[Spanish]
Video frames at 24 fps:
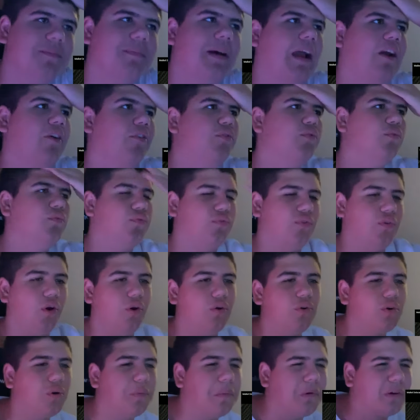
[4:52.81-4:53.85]
va con un
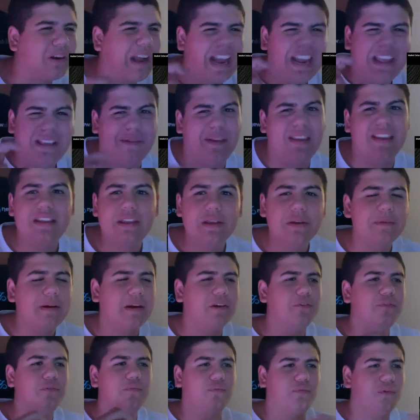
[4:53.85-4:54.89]
flow como caribeño, va
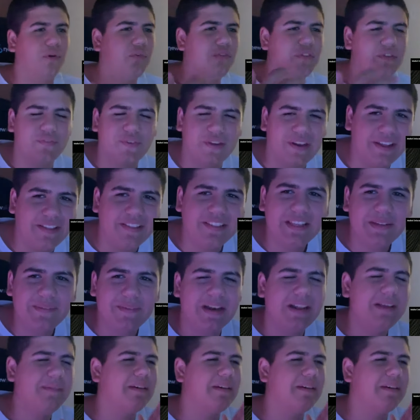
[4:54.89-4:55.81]
con un flow diferente, ¿vale?